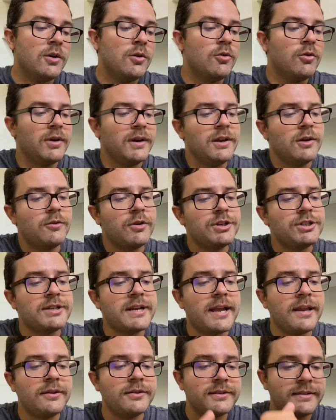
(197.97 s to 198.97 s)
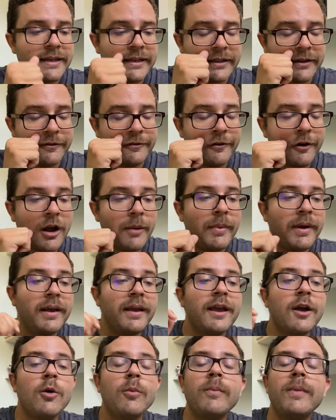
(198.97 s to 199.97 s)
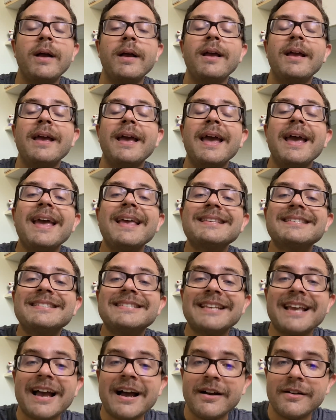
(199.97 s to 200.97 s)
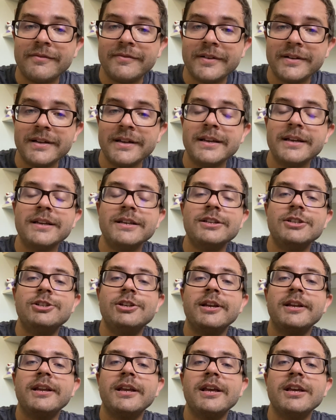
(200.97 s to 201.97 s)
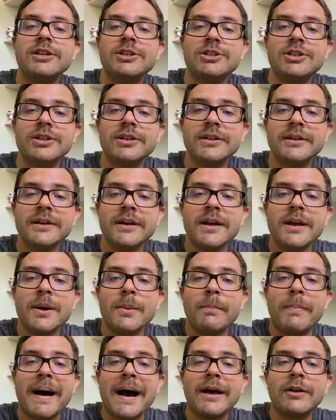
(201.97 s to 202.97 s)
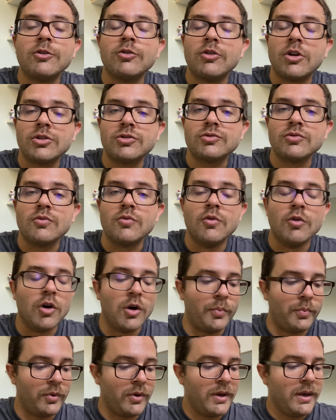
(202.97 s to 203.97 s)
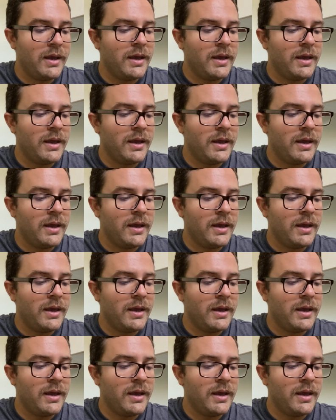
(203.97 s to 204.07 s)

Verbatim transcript: O glicogênio, de certa forma, é uma reserva de energia para o nosso corpo.